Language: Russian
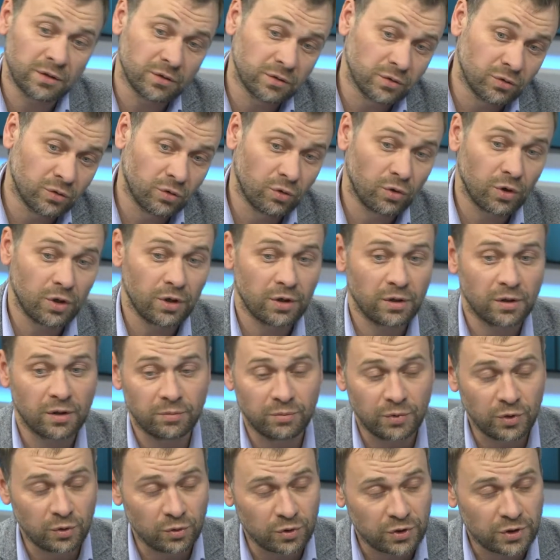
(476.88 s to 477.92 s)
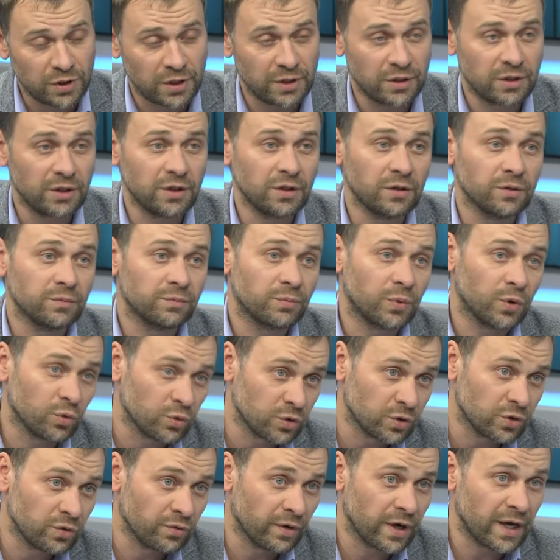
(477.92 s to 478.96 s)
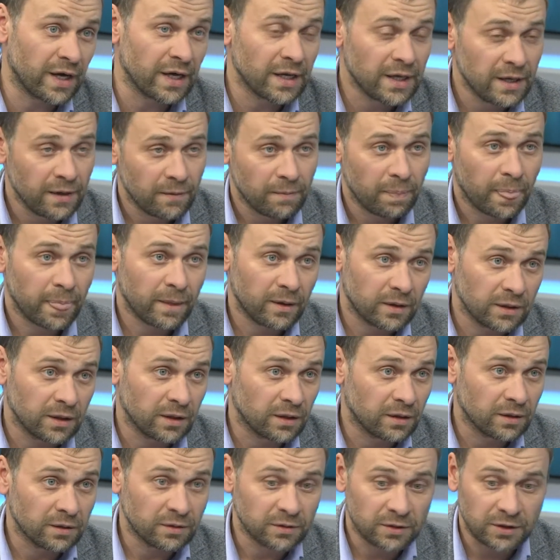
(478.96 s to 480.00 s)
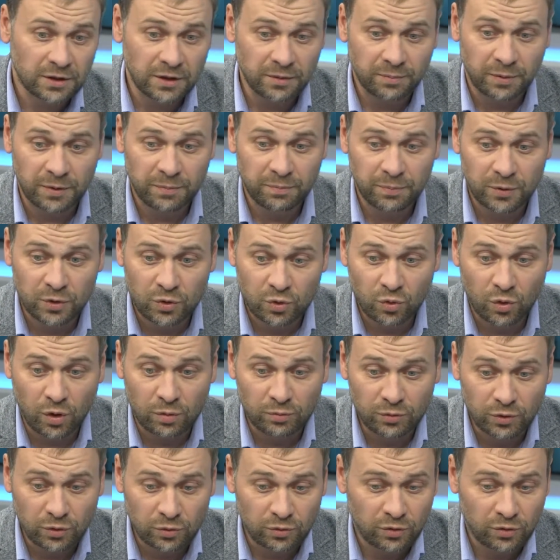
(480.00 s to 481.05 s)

0, минус 1, плюс 2, а, сыпать песком, ну,